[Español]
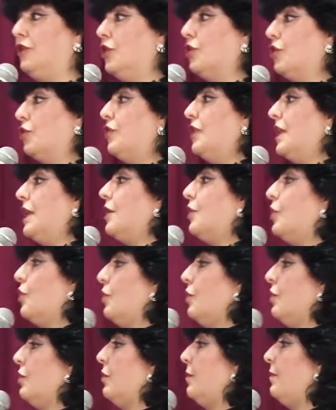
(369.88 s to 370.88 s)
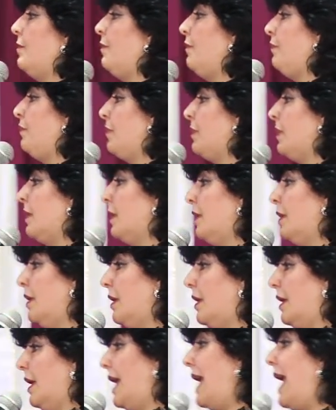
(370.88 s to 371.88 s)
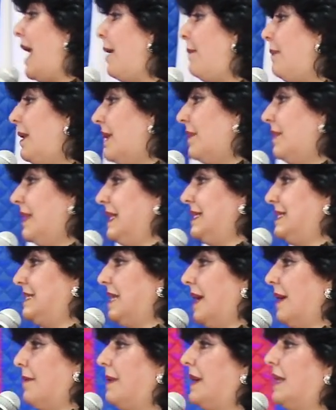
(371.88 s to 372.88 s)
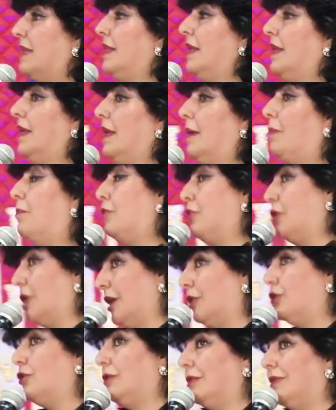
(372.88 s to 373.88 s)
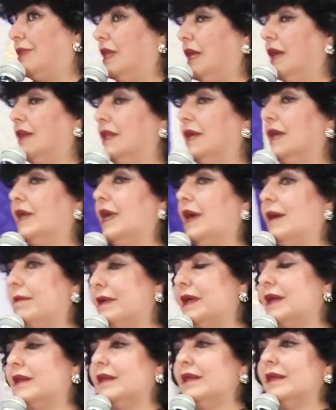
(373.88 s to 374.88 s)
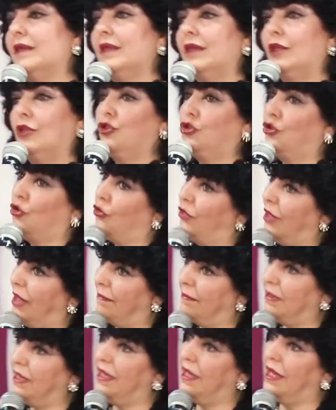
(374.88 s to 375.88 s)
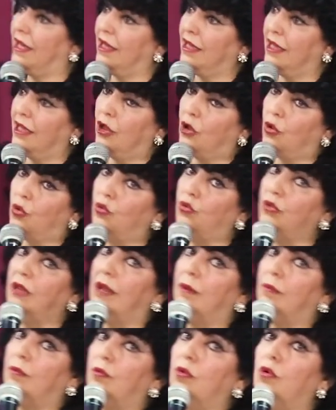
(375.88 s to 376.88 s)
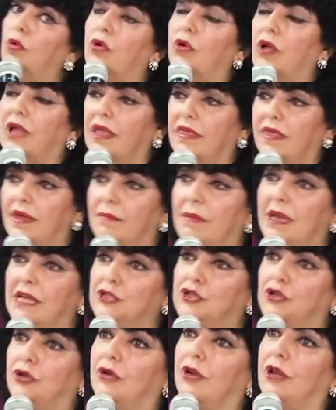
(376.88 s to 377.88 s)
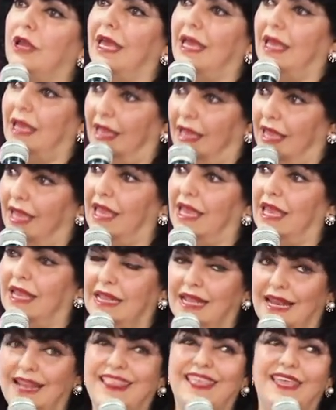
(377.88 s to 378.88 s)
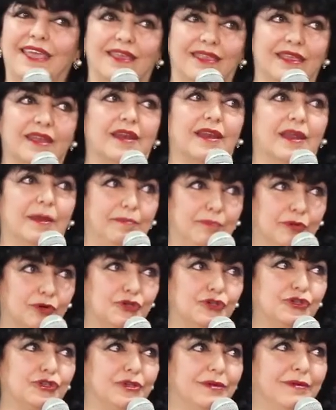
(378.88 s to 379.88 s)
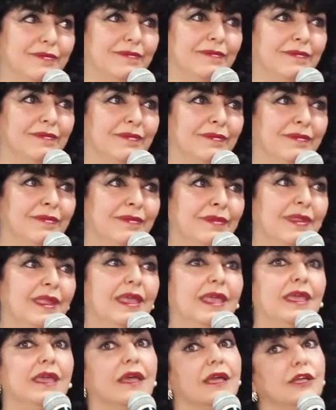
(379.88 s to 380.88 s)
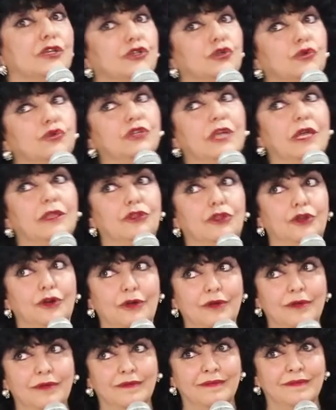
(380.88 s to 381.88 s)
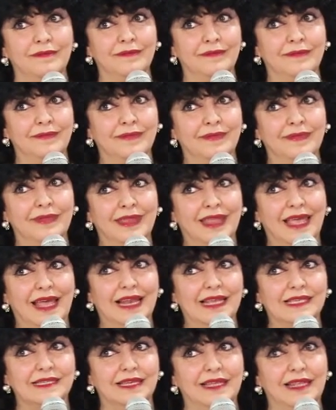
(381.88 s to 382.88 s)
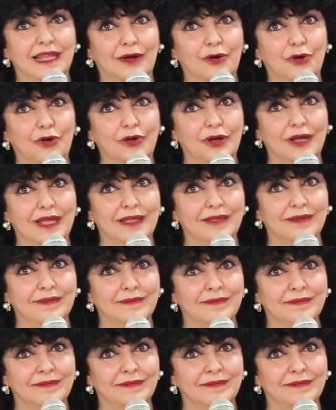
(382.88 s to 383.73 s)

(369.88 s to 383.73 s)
Dios dijo, habla del Shabbat, es porque tiene que haber todavía una búsqueda mayor en el día de reposo. Y Jesús entró a la sinagoga.